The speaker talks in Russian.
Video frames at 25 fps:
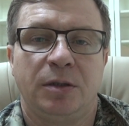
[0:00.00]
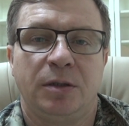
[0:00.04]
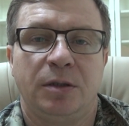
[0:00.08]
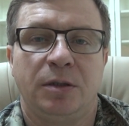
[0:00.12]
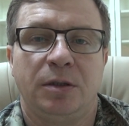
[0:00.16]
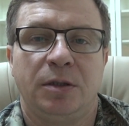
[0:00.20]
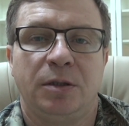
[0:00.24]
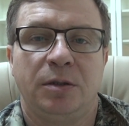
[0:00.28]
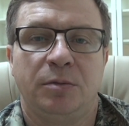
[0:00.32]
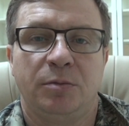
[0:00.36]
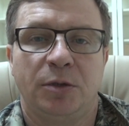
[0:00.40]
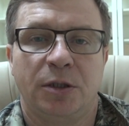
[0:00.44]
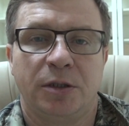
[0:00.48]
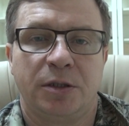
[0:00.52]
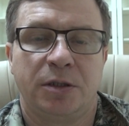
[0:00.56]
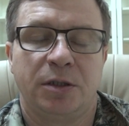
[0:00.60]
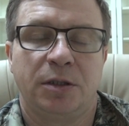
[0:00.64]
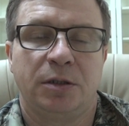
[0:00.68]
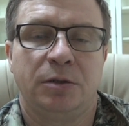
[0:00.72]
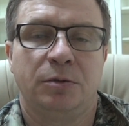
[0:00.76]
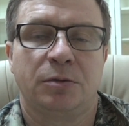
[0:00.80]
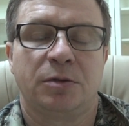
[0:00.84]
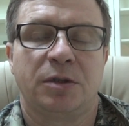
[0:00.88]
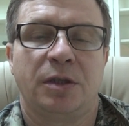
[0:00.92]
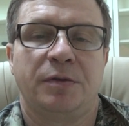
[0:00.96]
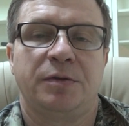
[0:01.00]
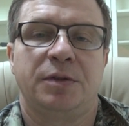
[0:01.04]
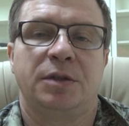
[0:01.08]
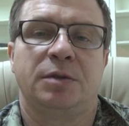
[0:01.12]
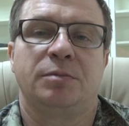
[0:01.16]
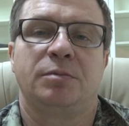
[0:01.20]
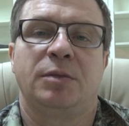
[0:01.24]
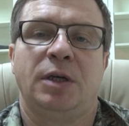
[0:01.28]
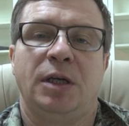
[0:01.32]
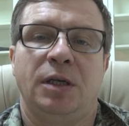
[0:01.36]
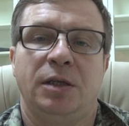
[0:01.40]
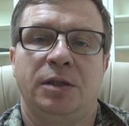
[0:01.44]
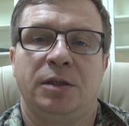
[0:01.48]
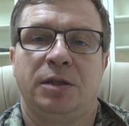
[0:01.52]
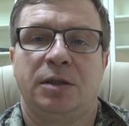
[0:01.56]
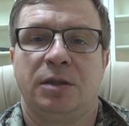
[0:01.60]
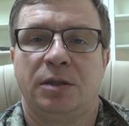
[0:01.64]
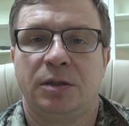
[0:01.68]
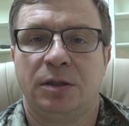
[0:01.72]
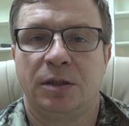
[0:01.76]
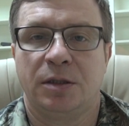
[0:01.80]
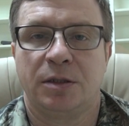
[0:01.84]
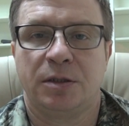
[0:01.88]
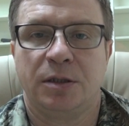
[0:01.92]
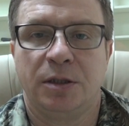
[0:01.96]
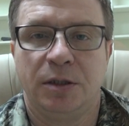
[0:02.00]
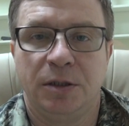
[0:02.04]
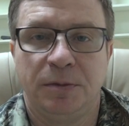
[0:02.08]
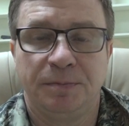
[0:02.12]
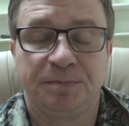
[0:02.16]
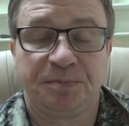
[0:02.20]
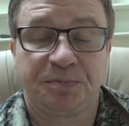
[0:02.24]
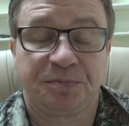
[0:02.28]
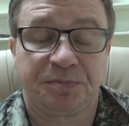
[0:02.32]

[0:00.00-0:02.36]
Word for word: небольших, но совсем маленьких ножей.